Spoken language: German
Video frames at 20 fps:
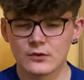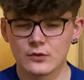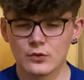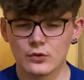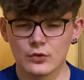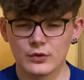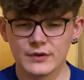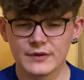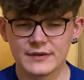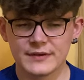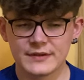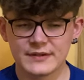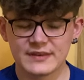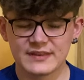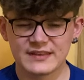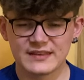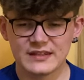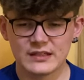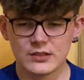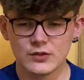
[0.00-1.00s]
und
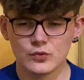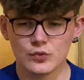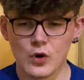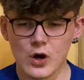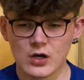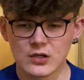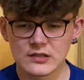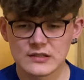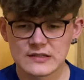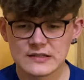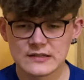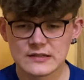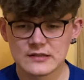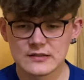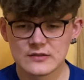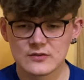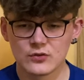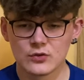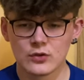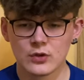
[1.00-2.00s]
die Nuancen
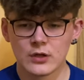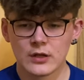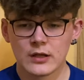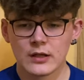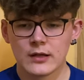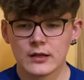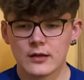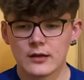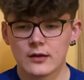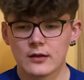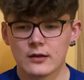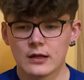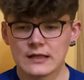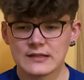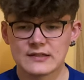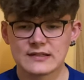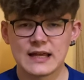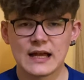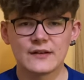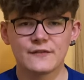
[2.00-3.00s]
so, also
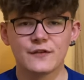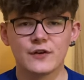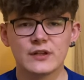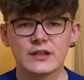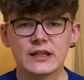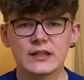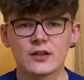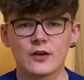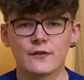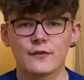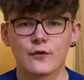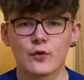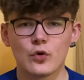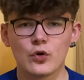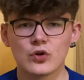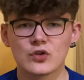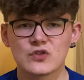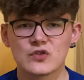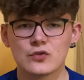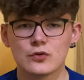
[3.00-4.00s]
es hat von jeder
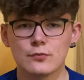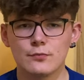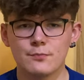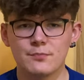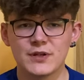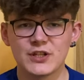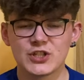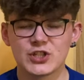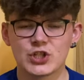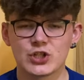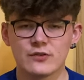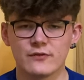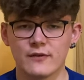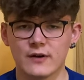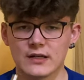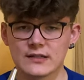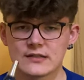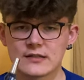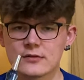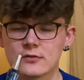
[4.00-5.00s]
Frucht so ein bisschen
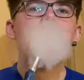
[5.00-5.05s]
was